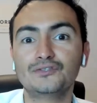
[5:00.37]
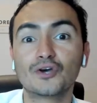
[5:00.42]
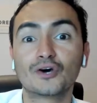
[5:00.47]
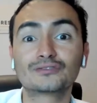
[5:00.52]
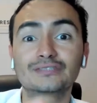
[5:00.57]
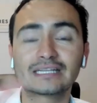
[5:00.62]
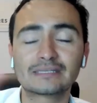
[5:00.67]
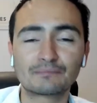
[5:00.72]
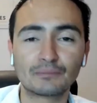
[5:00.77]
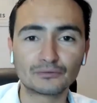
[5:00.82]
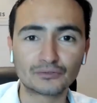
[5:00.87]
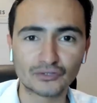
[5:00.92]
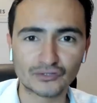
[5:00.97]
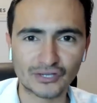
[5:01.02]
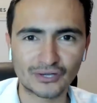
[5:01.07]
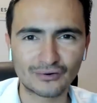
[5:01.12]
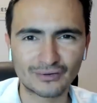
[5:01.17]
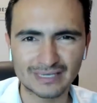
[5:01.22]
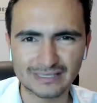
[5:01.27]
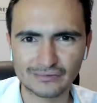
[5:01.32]
Yo
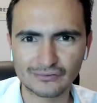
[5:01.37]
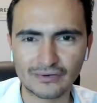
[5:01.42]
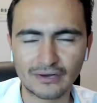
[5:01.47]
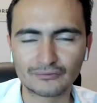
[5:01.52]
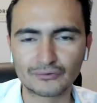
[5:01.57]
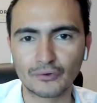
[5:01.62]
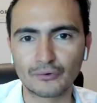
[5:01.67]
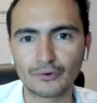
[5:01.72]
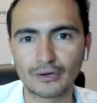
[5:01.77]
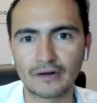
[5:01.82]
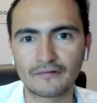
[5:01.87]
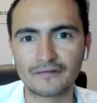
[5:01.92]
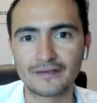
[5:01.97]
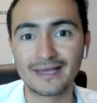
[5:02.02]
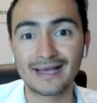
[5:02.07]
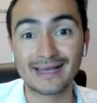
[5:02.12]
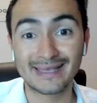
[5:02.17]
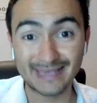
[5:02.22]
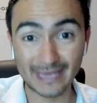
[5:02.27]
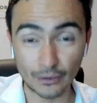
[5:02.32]
3.0, que es una
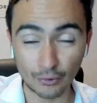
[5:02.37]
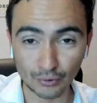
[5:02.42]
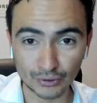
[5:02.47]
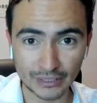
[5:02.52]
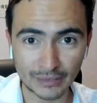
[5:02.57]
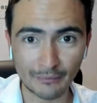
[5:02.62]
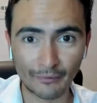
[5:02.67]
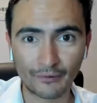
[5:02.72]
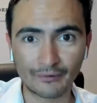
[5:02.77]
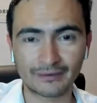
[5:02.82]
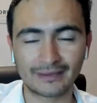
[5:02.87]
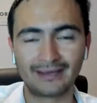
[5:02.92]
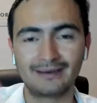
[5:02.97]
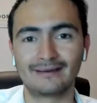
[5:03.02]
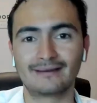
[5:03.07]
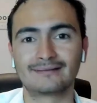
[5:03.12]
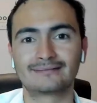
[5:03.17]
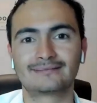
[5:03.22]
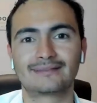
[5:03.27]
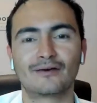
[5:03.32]
autobiografía, y el último,
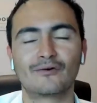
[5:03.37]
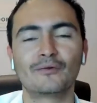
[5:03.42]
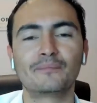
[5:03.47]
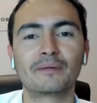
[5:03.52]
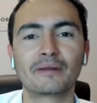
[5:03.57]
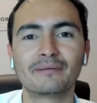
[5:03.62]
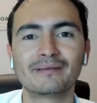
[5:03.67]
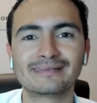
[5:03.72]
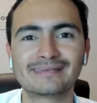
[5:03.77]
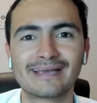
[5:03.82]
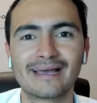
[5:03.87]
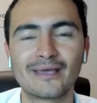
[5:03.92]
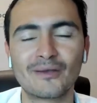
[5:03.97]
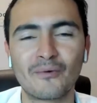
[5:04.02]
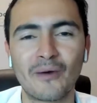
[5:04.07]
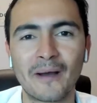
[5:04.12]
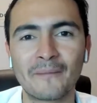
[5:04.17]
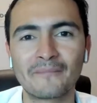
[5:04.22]
te doy primicia